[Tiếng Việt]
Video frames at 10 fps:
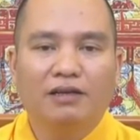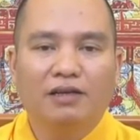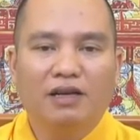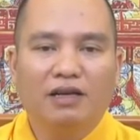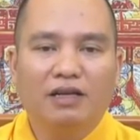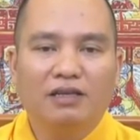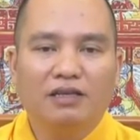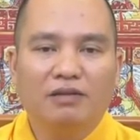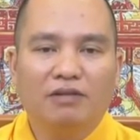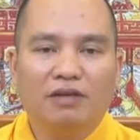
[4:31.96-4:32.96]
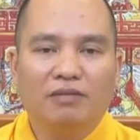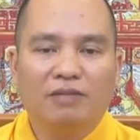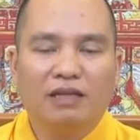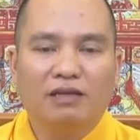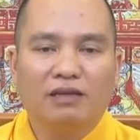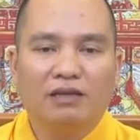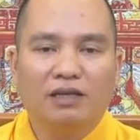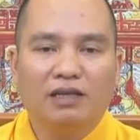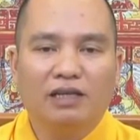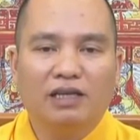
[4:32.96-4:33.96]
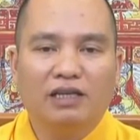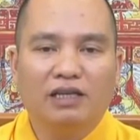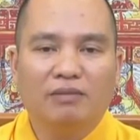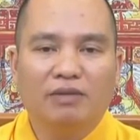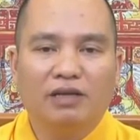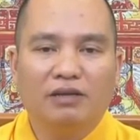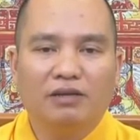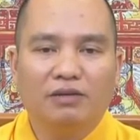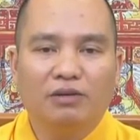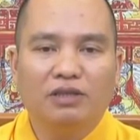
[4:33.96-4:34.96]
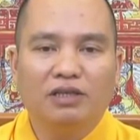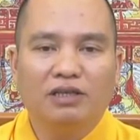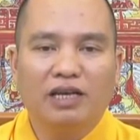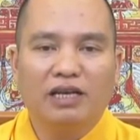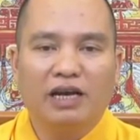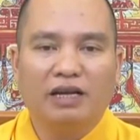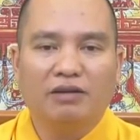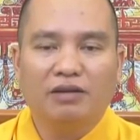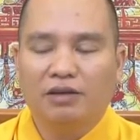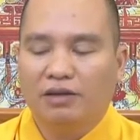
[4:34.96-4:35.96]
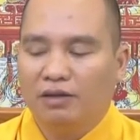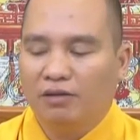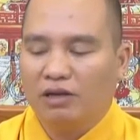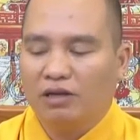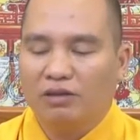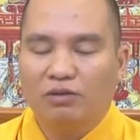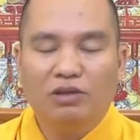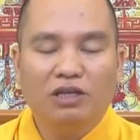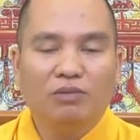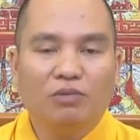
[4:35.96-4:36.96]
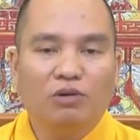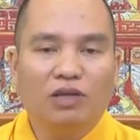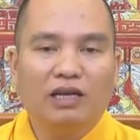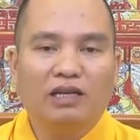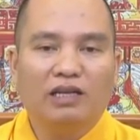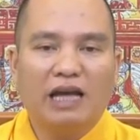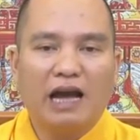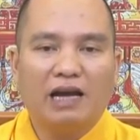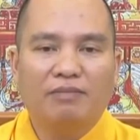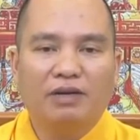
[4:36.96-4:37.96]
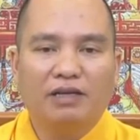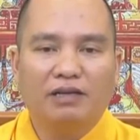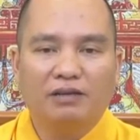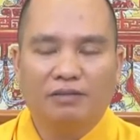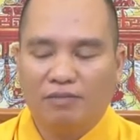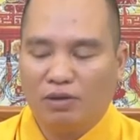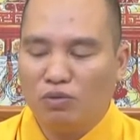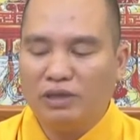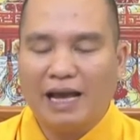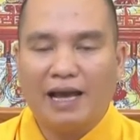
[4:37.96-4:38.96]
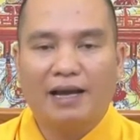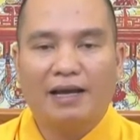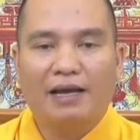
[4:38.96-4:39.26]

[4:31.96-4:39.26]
dâng lên trước ờ, ban thờ thần linh gia tiên nhà mình đối trước tranh ảnh hoặc là tôn tượng bồ tát địa tạng mà mà cúng giảng